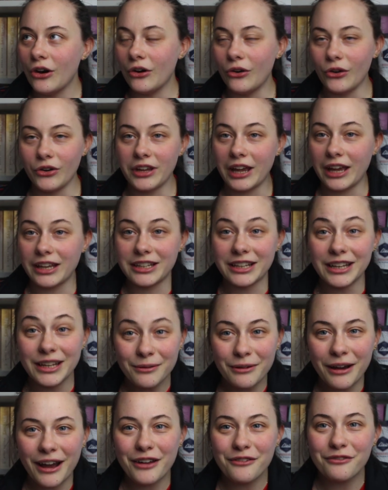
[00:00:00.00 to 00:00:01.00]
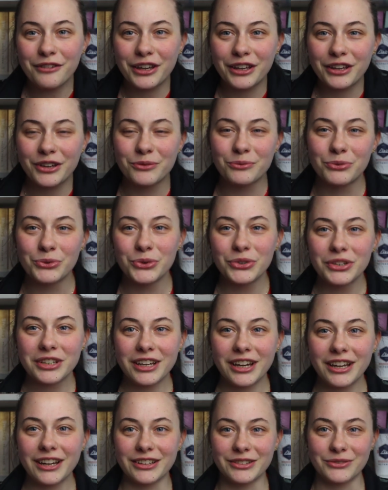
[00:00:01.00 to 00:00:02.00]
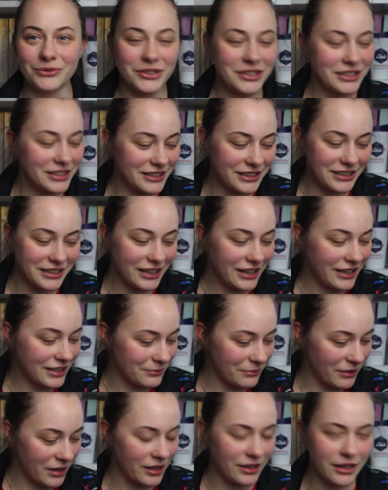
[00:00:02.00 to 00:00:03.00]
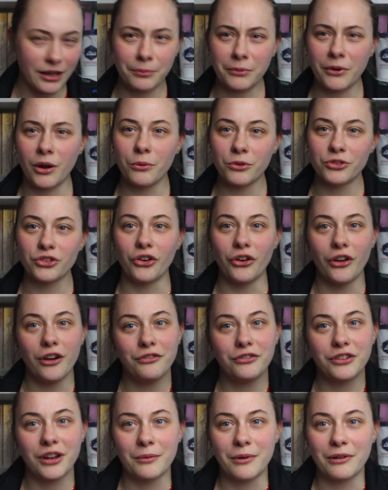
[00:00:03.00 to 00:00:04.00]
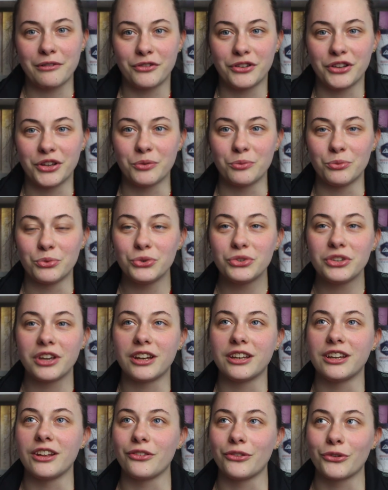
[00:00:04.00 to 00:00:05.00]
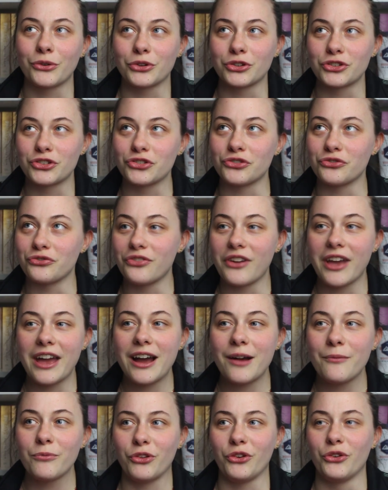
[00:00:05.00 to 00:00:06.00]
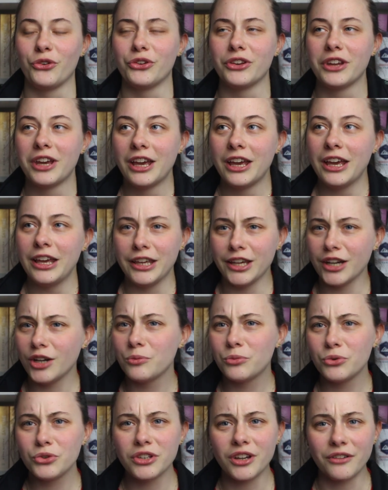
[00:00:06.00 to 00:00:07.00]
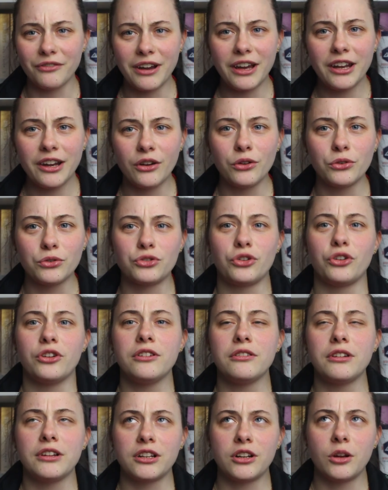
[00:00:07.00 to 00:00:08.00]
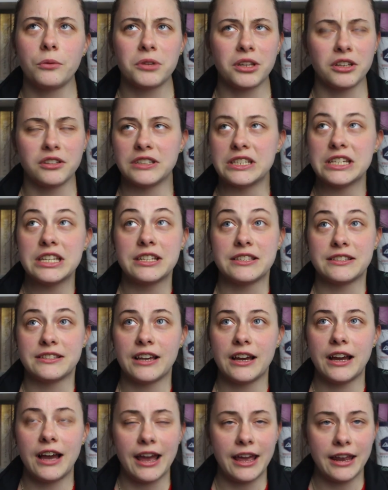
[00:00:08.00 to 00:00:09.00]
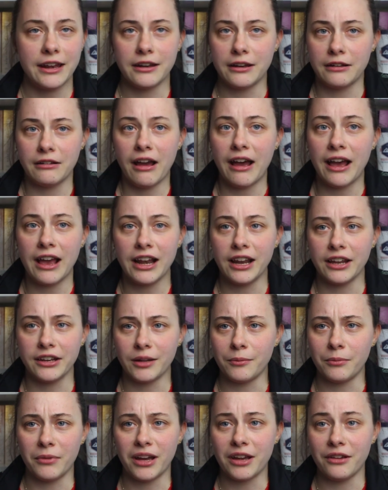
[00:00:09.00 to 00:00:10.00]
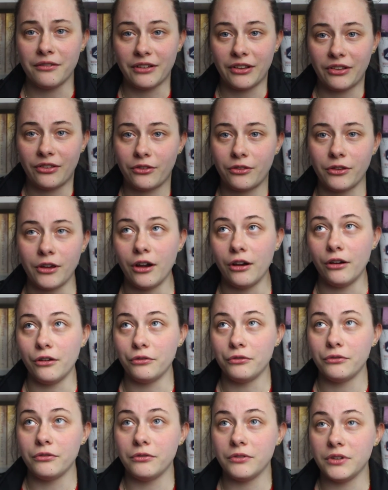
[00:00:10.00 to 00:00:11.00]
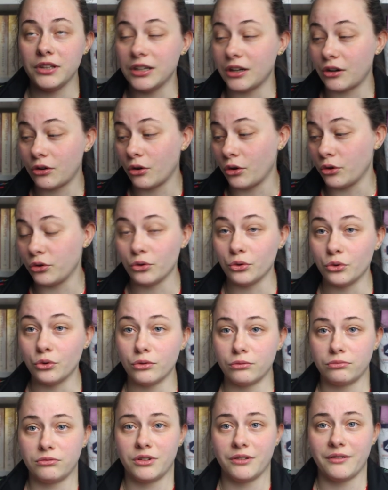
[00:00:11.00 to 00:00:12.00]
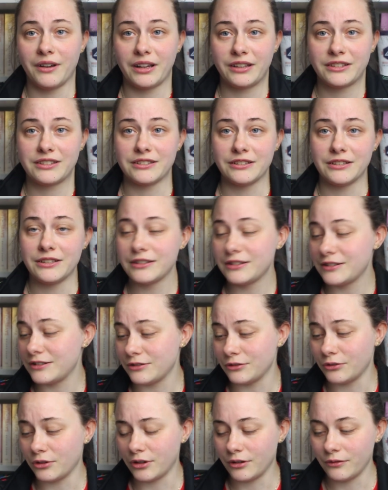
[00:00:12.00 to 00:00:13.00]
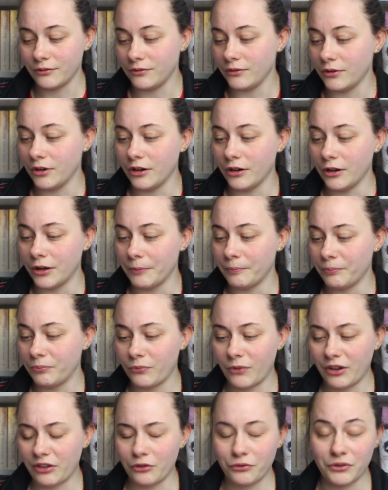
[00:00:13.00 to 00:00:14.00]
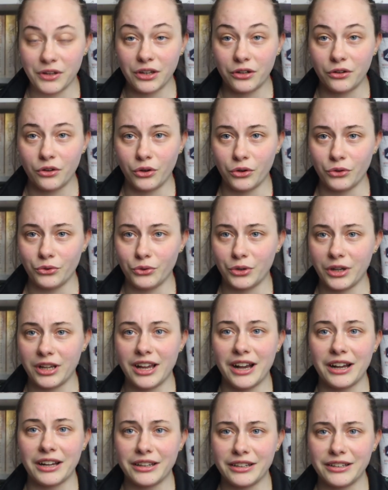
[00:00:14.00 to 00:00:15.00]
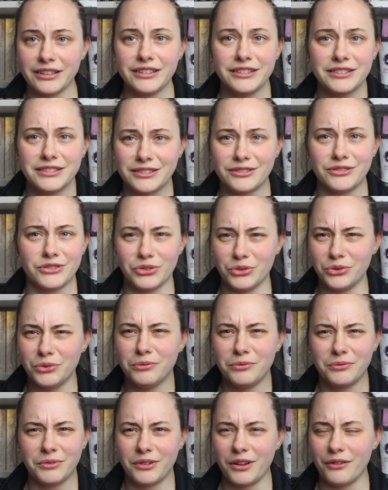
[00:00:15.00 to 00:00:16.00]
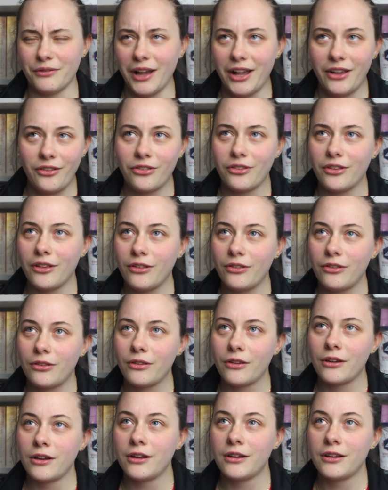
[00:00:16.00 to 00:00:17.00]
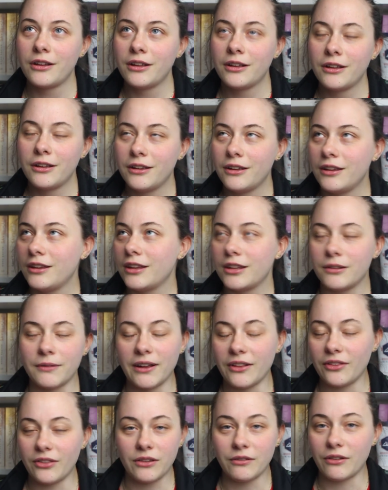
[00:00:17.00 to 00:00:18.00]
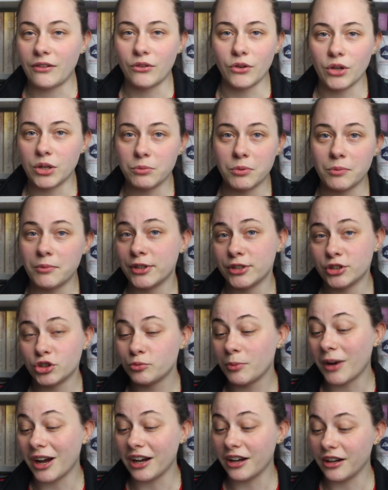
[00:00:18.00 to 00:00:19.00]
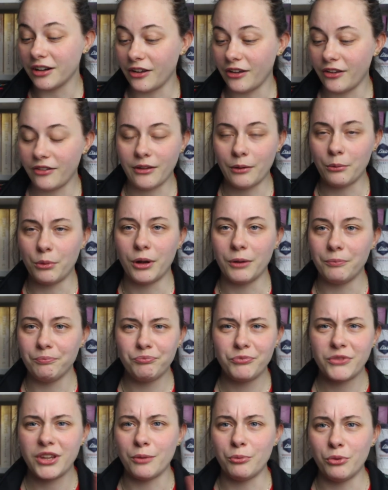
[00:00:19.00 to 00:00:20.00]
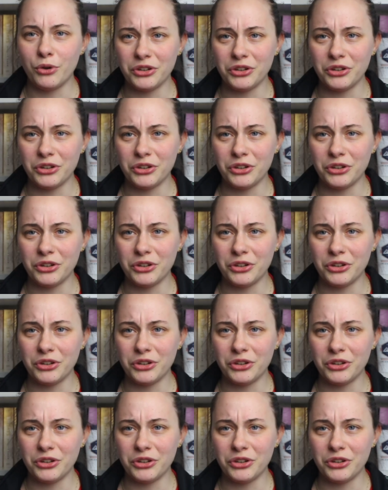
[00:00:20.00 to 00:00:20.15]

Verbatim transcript: Und ja, ich liebe einfach ihre Bücher, das wisst ihr. Ich meine, ich habe, glaube ich, schon öfter mal von ihren Büchern hier so geschwärmt. Und ihre Bücher waren auch schon, ich glaube, ich hatte jedes Jahr ein Highlight dabei, was ja auf ihr Konto gewachsen ist oder äh, was auf Fiat-Konto gegangen ist, so gewachsen ist. Ich weiß nicht, was heute mit meiner Sprache ist, aber ich habe